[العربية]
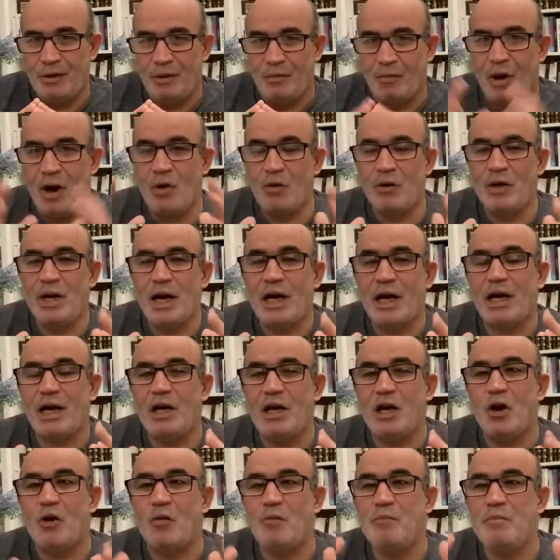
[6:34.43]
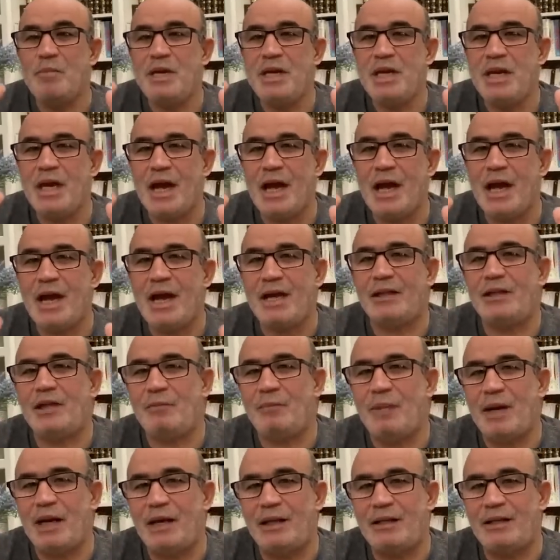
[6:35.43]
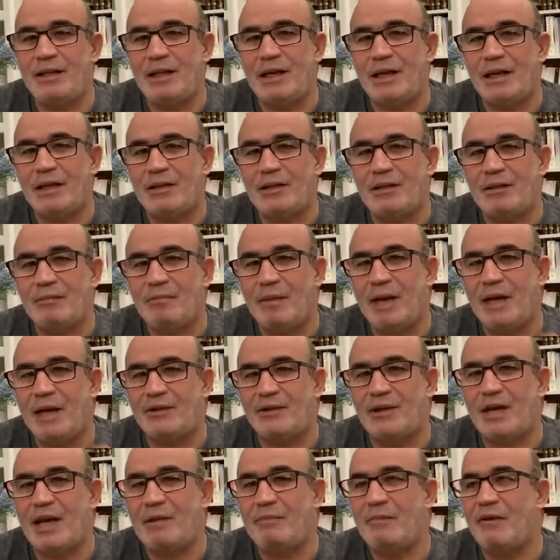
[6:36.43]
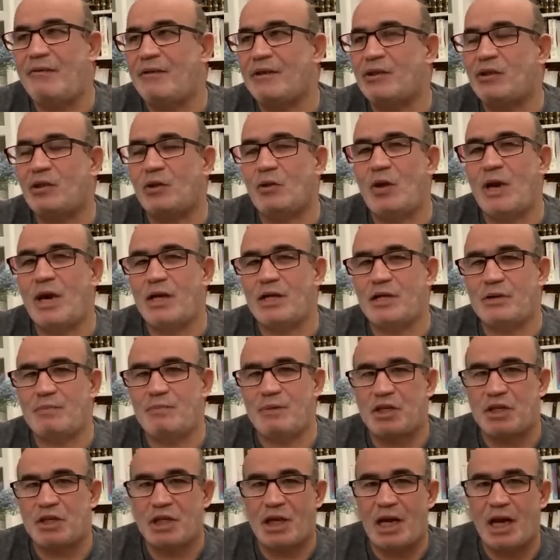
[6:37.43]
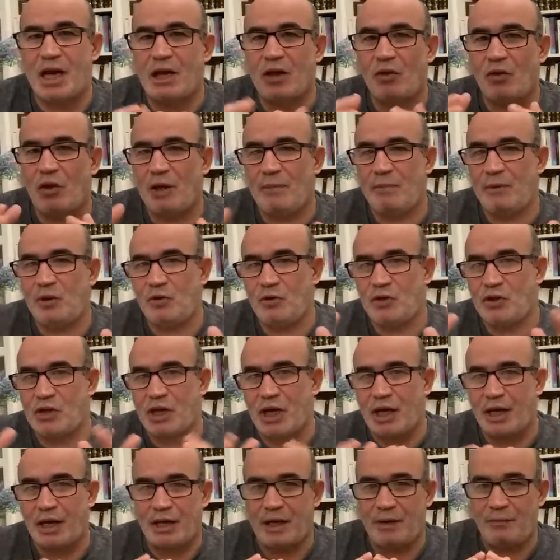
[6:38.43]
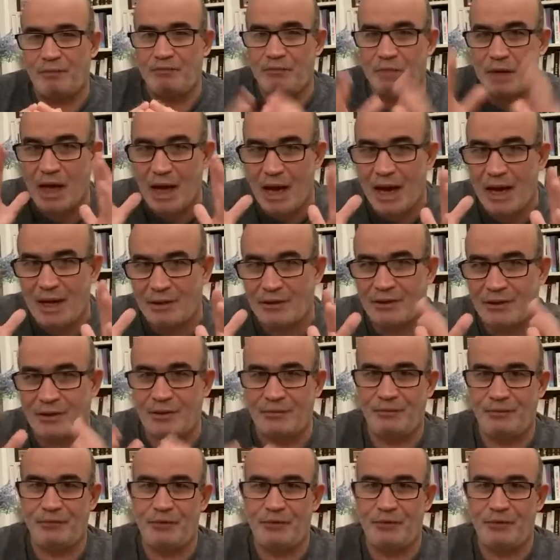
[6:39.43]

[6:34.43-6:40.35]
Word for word: وهناك اليوم مئات البلديات ما زال ما فصلوهاش بالشكاره ولا بدون شكاره مئات